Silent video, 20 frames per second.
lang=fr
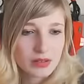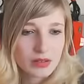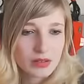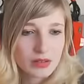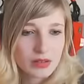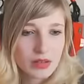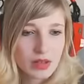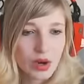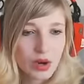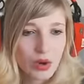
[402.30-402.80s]

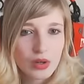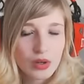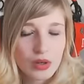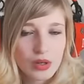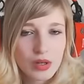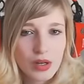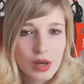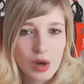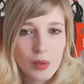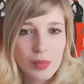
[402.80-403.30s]
Oh
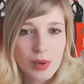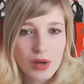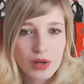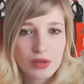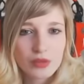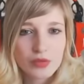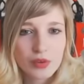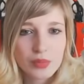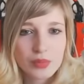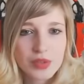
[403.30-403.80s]
En parlant de
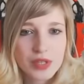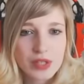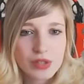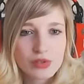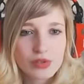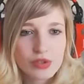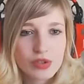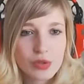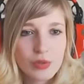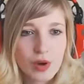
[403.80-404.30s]
vampire,
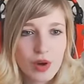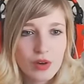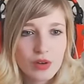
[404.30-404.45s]
justement.